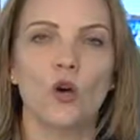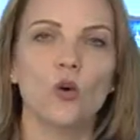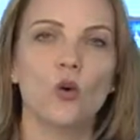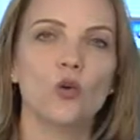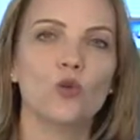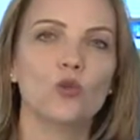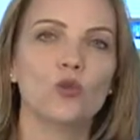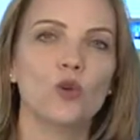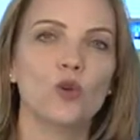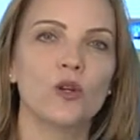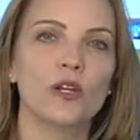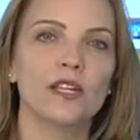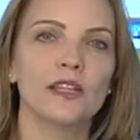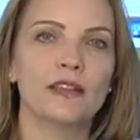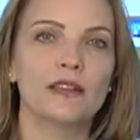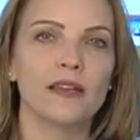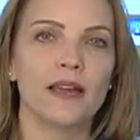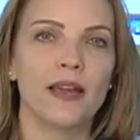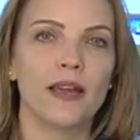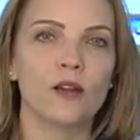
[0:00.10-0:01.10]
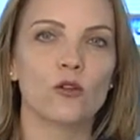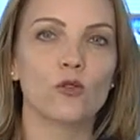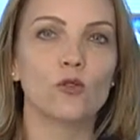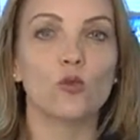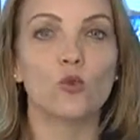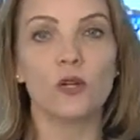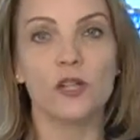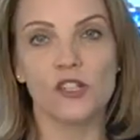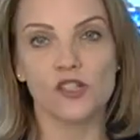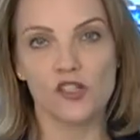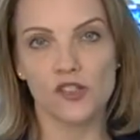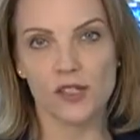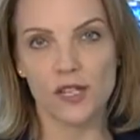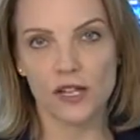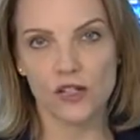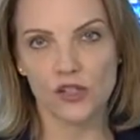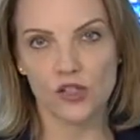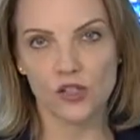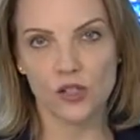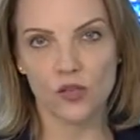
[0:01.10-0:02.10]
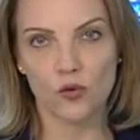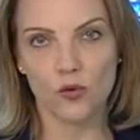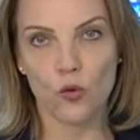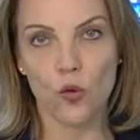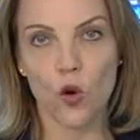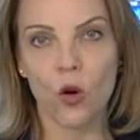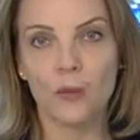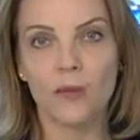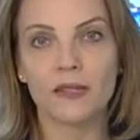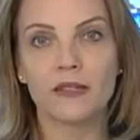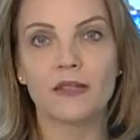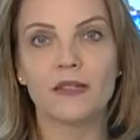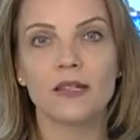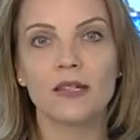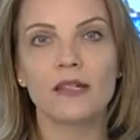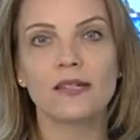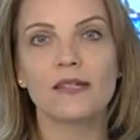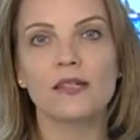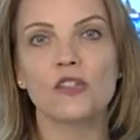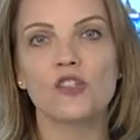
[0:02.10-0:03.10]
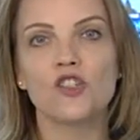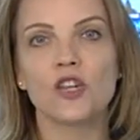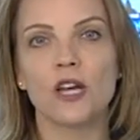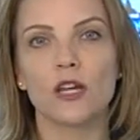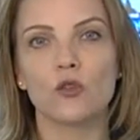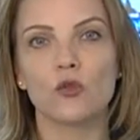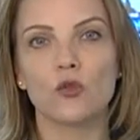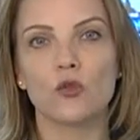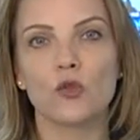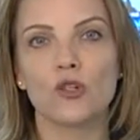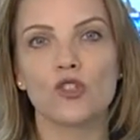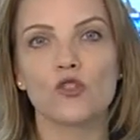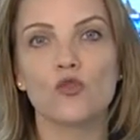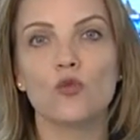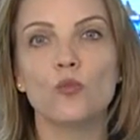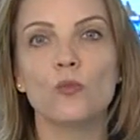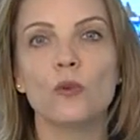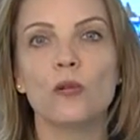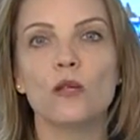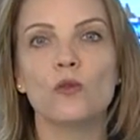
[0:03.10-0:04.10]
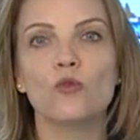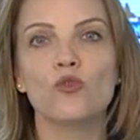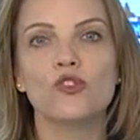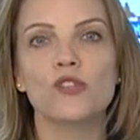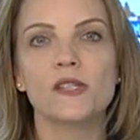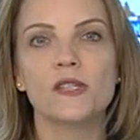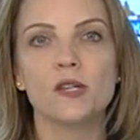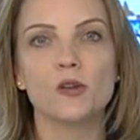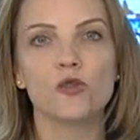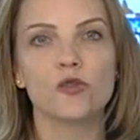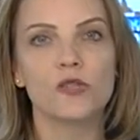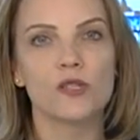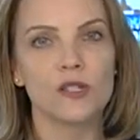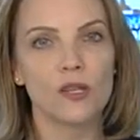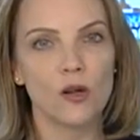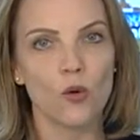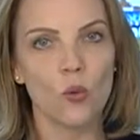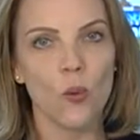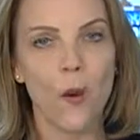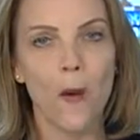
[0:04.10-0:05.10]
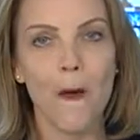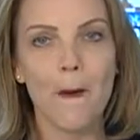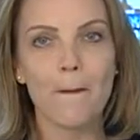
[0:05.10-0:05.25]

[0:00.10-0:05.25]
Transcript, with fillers: controle interno do Legislativo cobra três indicadores do plano de execução